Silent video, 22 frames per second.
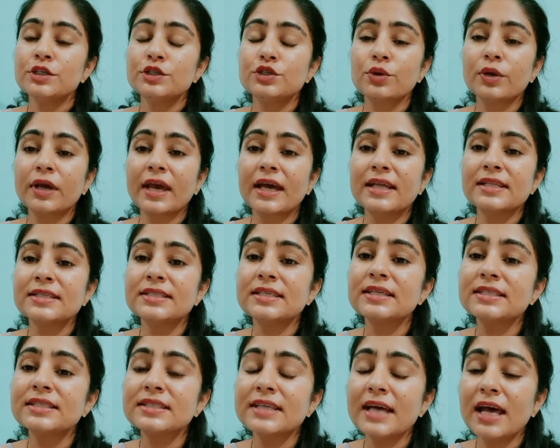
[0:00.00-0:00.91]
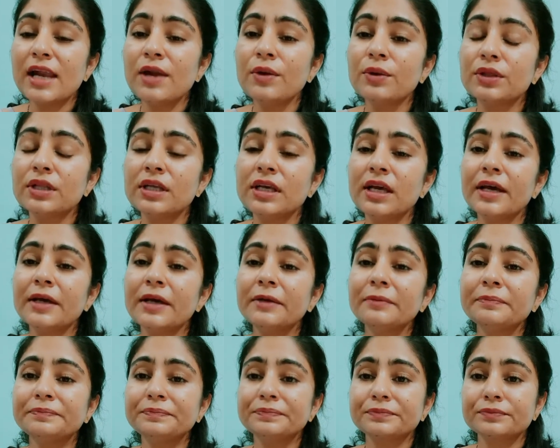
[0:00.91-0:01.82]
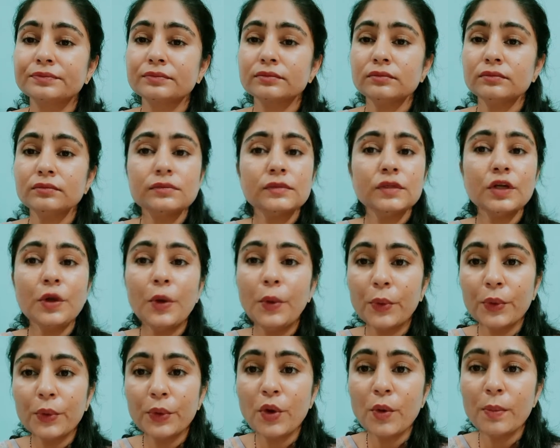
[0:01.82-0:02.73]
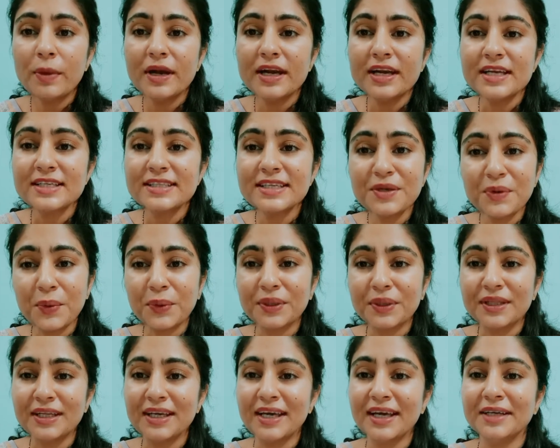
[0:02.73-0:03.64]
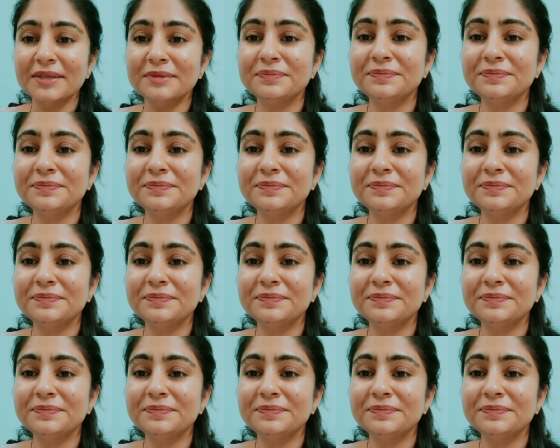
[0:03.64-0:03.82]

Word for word: जो कैंसर सेल होती हैं उनको बनने से रोकती है